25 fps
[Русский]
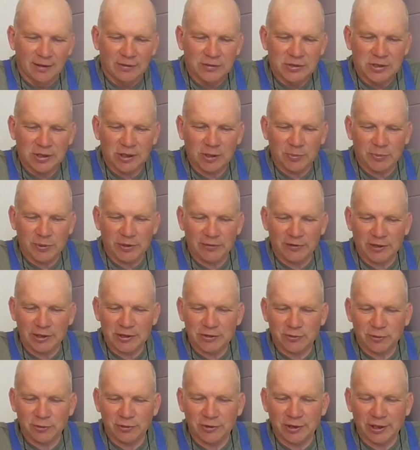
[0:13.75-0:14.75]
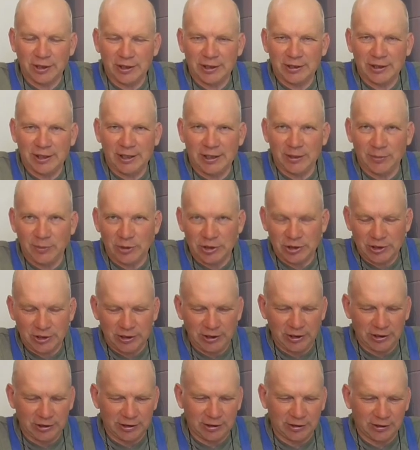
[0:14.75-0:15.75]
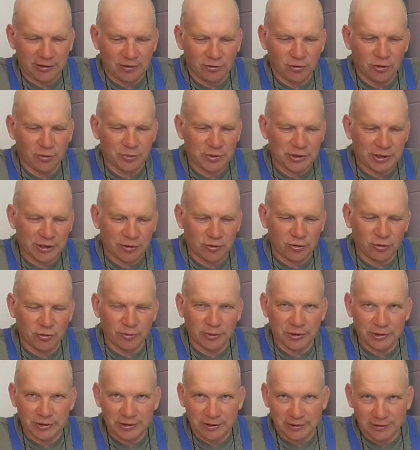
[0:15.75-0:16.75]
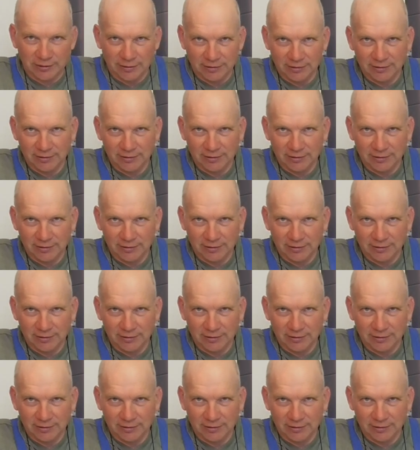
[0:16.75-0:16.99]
Всех приветствую на канале Бажениты, Омская область.